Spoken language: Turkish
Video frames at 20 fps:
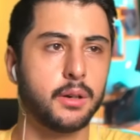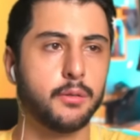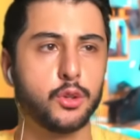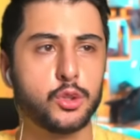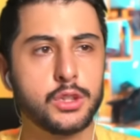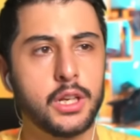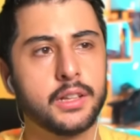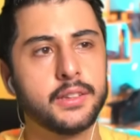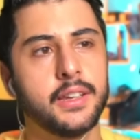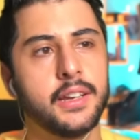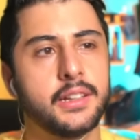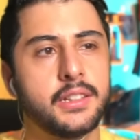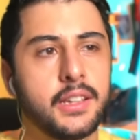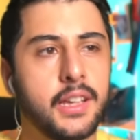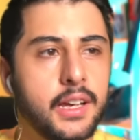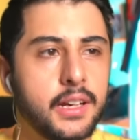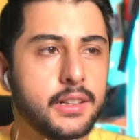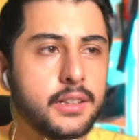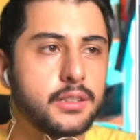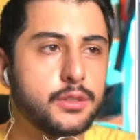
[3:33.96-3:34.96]
O güzel
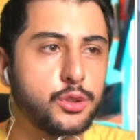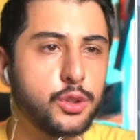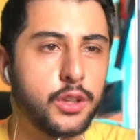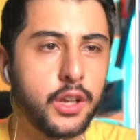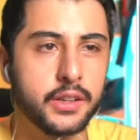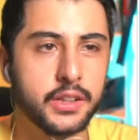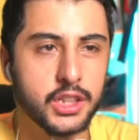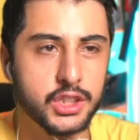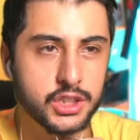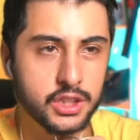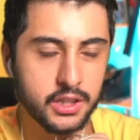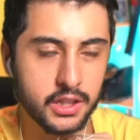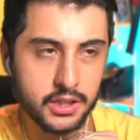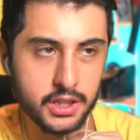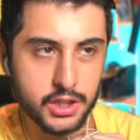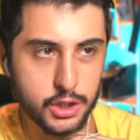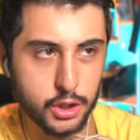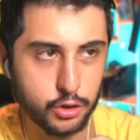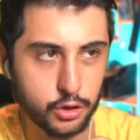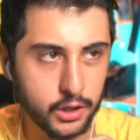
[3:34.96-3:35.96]
dilekler sunanlar için de
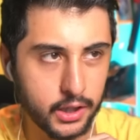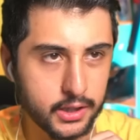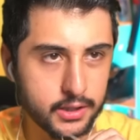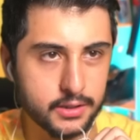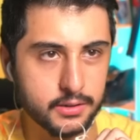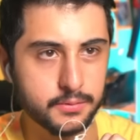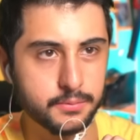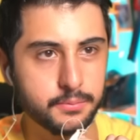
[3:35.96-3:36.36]
teşekkürler.